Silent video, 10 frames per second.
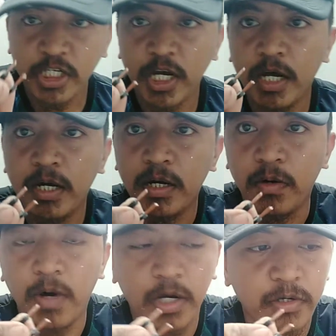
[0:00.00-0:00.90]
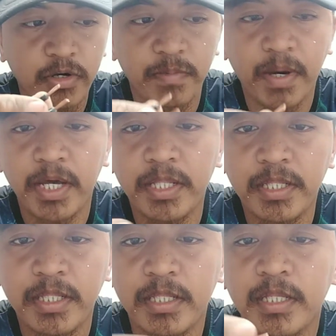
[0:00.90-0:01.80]
na siya huwag nyo ibahin
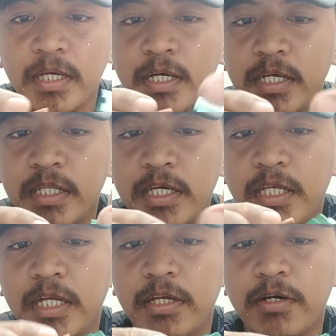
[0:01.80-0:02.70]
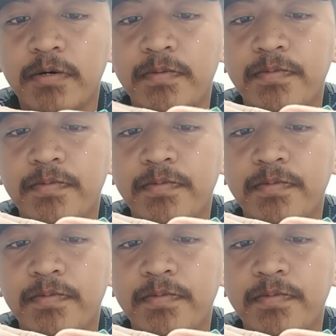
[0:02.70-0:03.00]
tingnan nyo